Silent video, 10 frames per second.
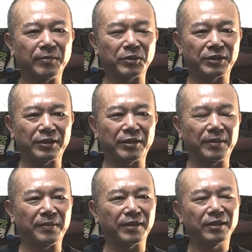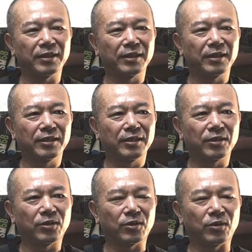もしか例えば
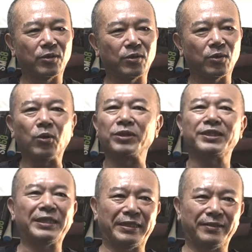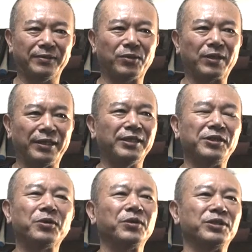甲子園とか、ね、
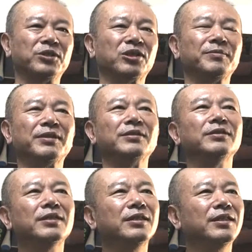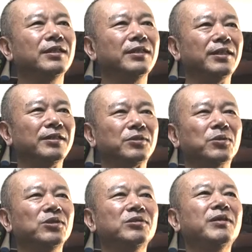日本一を決める、
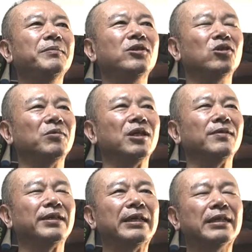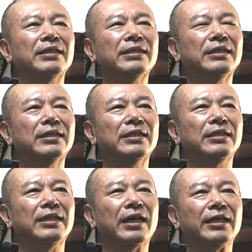そういう場面の場合はね、
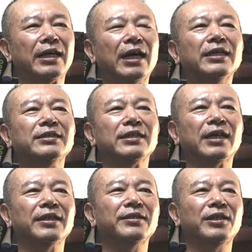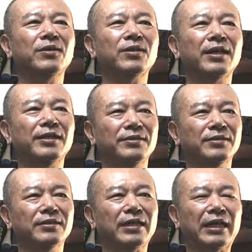やはり安易に判定を変える、
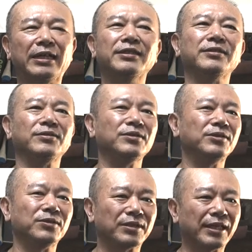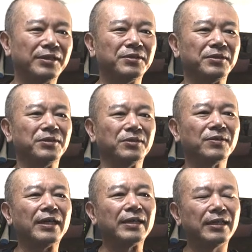安易にルールを変えるというの
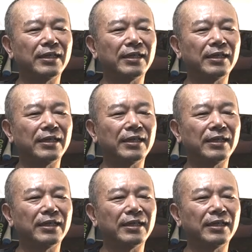は